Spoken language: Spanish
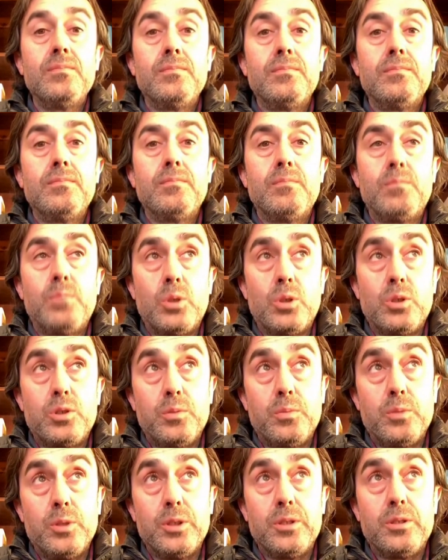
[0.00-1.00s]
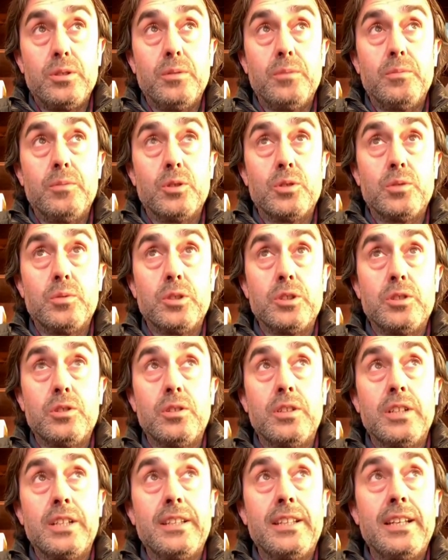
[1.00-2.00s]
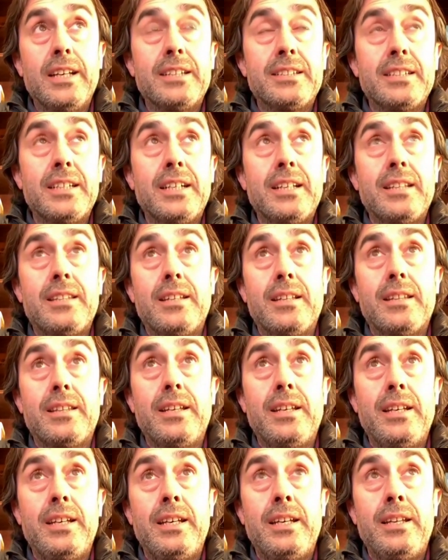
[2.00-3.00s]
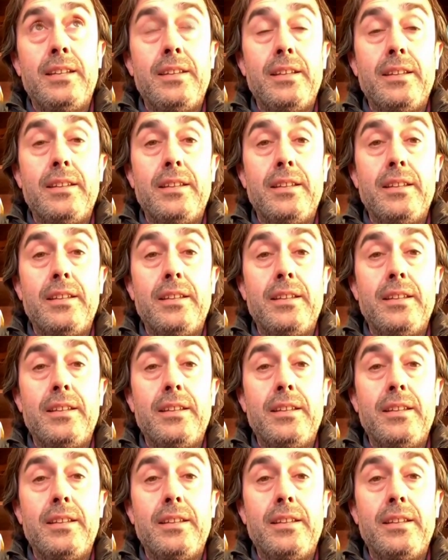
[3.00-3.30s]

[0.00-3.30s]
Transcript: Por supuesto, por supuesto. Desde ASAF, hace 10 días hemos